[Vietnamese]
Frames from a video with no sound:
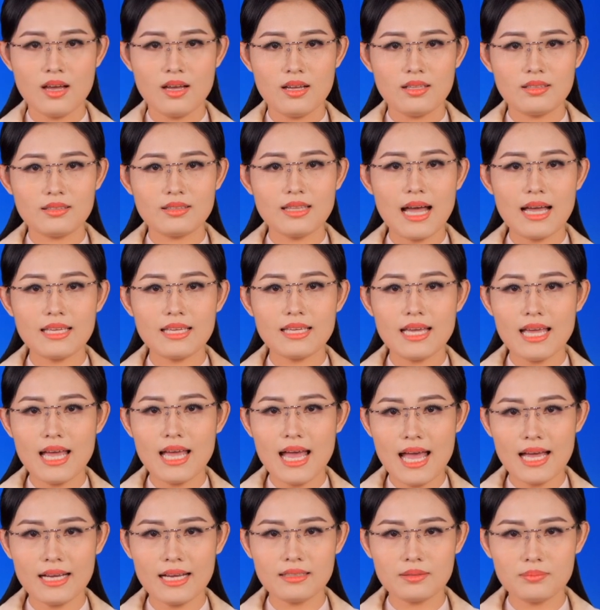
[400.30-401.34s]
Tại Nghệ
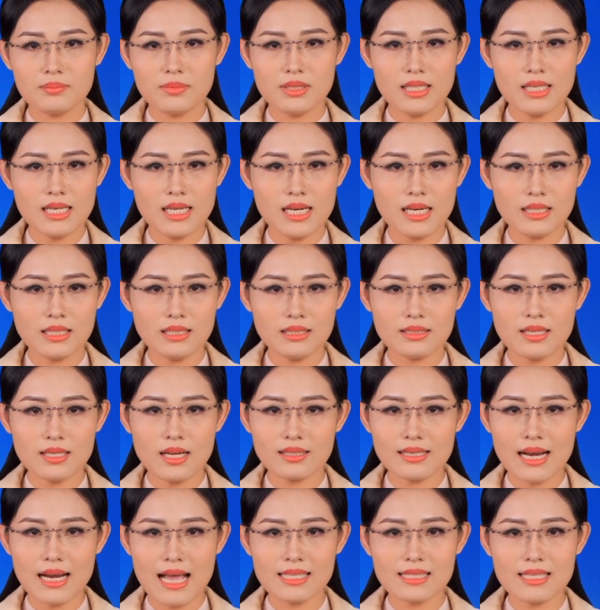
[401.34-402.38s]
An, mưa lớn, đất
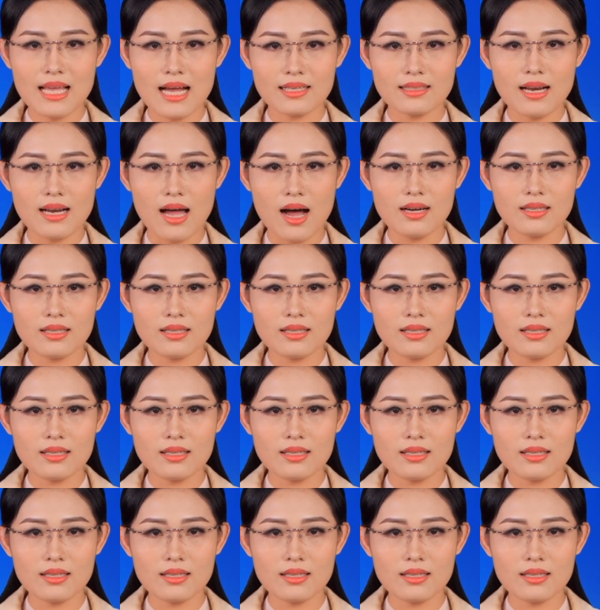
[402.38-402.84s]
đá sạt lở